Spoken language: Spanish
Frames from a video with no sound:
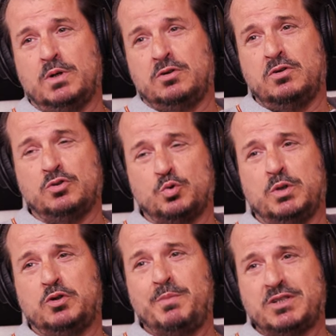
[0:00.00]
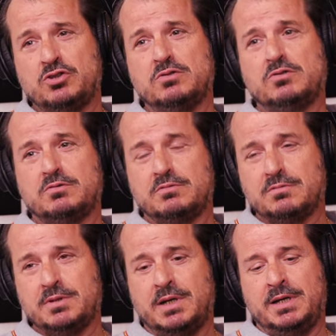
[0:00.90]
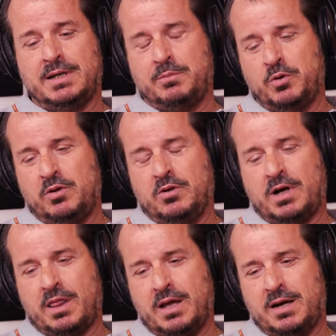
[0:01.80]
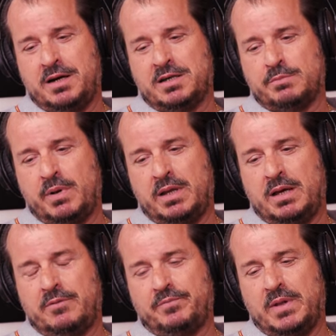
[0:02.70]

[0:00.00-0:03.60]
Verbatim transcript: cuatro, los cuatro machos que, he podido cazar en España,